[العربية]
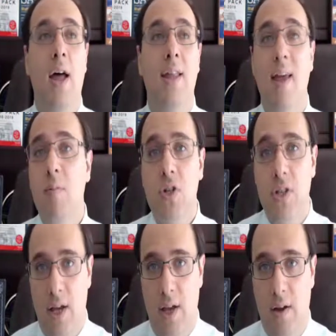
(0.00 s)
ده مش
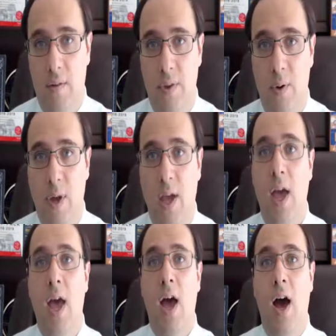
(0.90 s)
صحيح
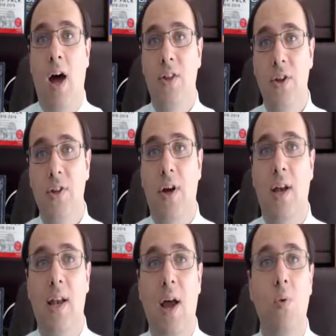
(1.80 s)
أوكي
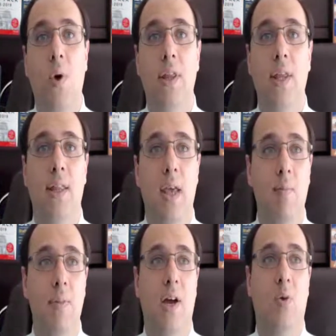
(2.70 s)
حضرتك لو وديت
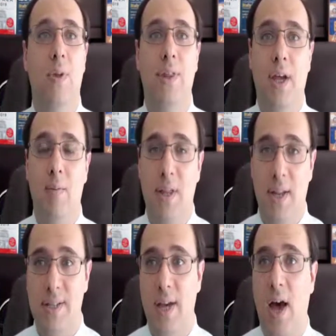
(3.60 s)
ابنك أو بنتك
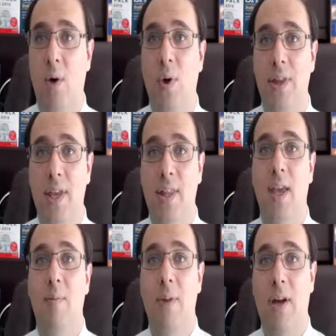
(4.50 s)
المدرسة أو وديت
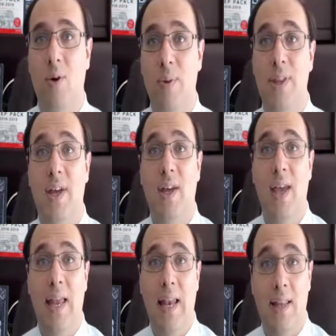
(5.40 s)
ابنك أو بنتك
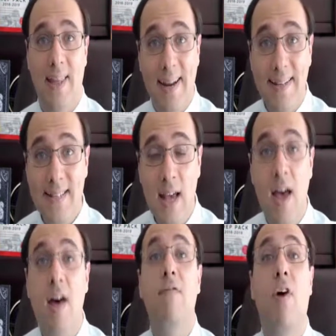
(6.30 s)
الدرس
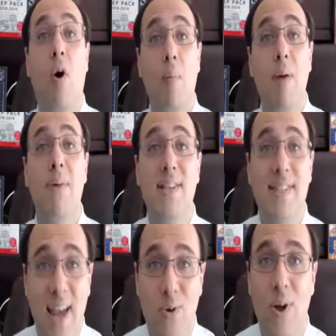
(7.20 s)
فهم ما
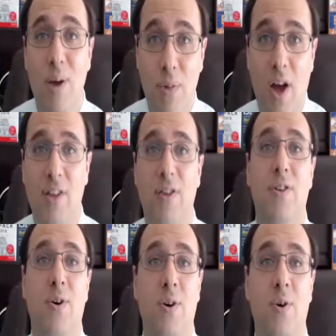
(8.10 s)
زالوا ابن
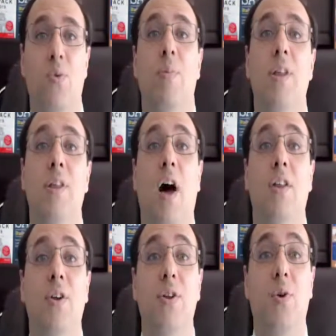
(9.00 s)
حضرتك وبنت
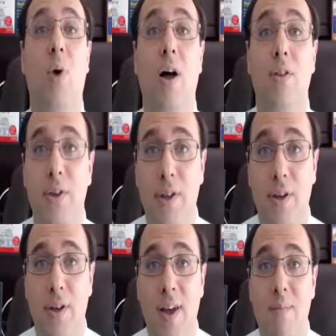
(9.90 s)
حضرتك وحضرتك